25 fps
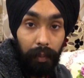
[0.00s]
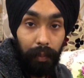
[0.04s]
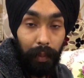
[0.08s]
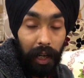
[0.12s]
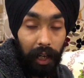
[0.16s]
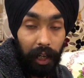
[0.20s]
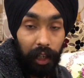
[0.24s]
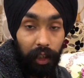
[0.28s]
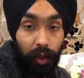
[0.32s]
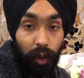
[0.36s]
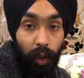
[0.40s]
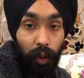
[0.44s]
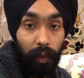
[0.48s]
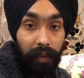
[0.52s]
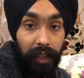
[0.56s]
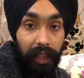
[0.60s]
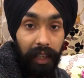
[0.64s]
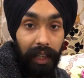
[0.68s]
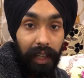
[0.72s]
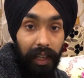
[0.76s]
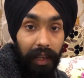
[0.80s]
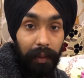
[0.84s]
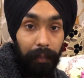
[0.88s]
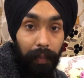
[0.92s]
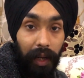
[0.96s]
बाकी जो भी
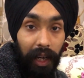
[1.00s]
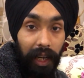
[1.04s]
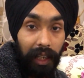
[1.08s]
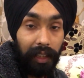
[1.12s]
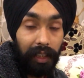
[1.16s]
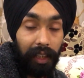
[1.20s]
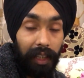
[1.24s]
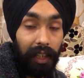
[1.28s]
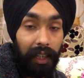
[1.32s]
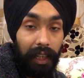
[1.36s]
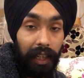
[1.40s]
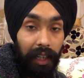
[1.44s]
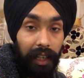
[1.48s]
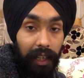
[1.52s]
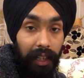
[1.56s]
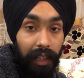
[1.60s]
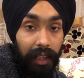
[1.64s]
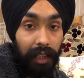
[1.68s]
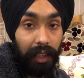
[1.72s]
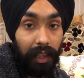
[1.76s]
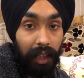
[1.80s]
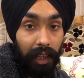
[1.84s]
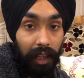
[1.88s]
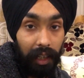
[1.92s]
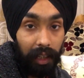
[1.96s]
है बात कर लेंगे
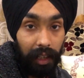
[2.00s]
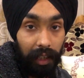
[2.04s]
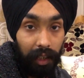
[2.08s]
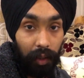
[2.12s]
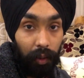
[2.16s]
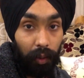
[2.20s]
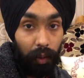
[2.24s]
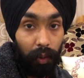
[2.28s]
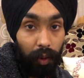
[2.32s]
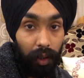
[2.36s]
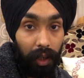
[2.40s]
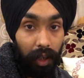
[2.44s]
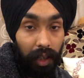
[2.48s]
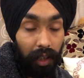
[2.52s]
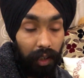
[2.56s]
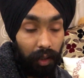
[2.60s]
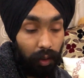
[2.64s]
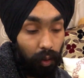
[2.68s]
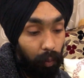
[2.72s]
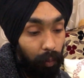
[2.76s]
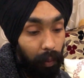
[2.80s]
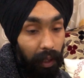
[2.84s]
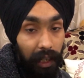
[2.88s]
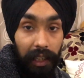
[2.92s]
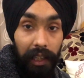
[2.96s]
अगर होगा
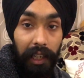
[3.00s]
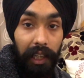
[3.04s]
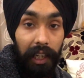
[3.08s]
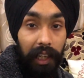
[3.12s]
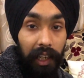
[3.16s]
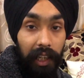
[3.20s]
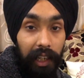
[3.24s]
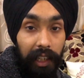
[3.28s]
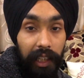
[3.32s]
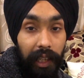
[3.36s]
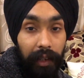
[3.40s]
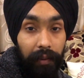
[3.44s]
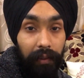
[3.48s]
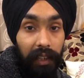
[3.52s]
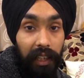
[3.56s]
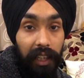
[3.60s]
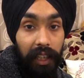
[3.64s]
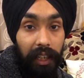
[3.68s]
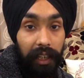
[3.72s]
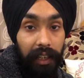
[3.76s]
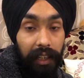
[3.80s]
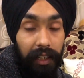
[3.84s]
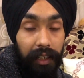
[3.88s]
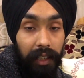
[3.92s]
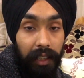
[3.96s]
तो भाई ले लेगा ये वाली
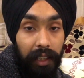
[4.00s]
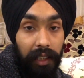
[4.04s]
घड़ी